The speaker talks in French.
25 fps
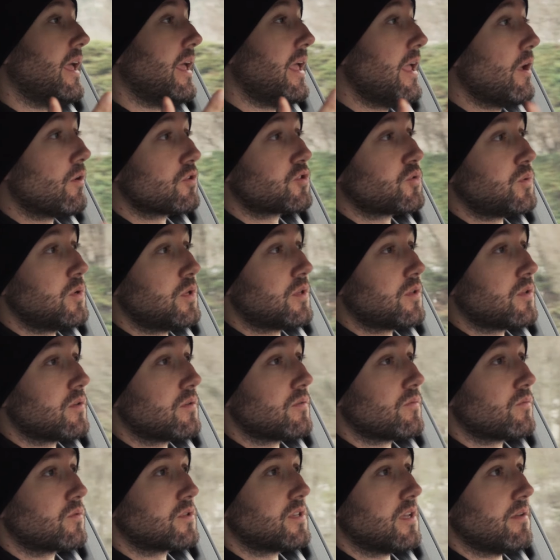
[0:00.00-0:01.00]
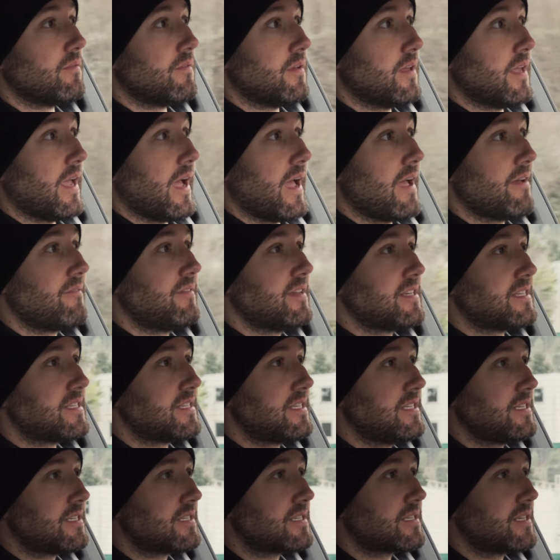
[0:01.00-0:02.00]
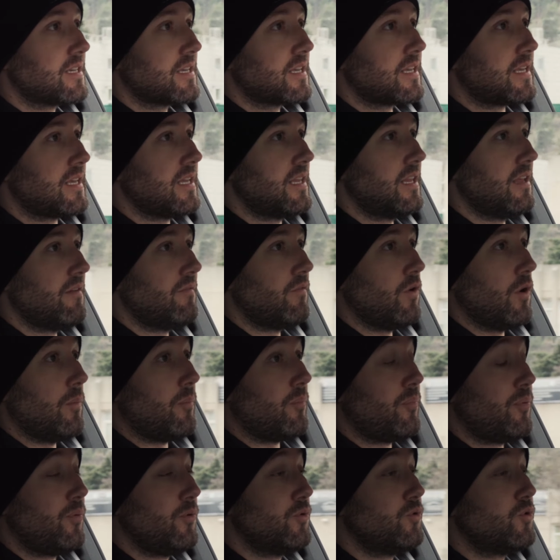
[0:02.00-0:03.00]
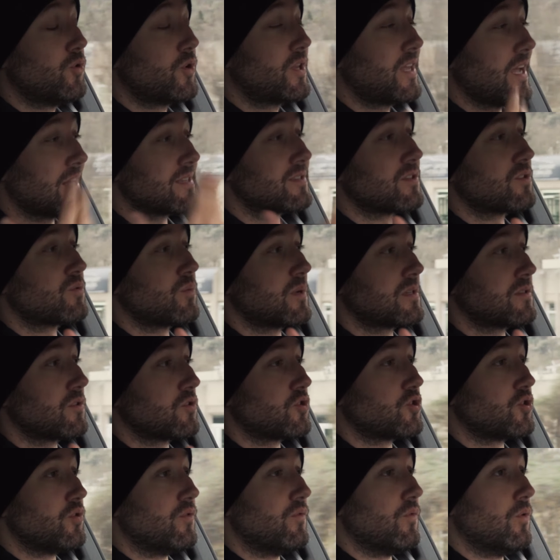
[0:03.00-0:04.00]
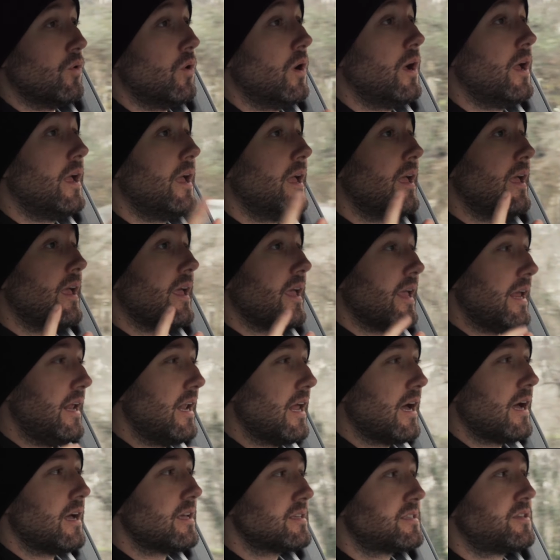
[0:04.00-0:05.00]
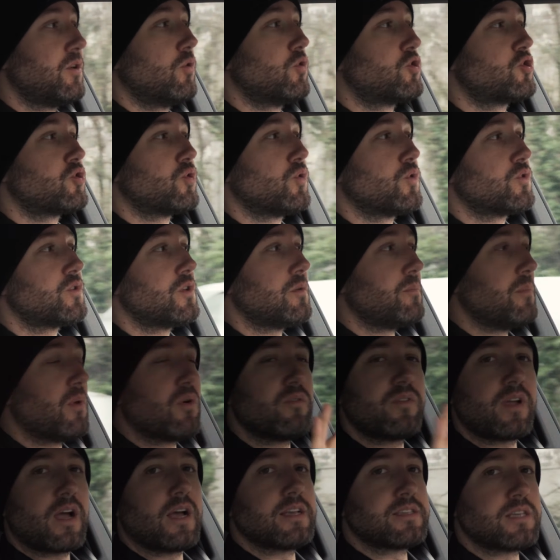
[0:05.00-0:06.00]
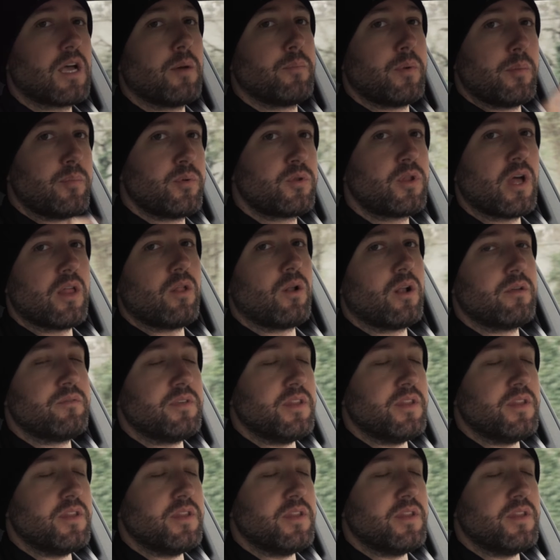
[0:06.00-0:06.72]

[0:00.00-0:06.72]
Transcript: et ensuite, vous avez un V6 qui développe plus de 460 chevaux. Et là, c'est autre chose, mais on verra ça un peu plus tard dans la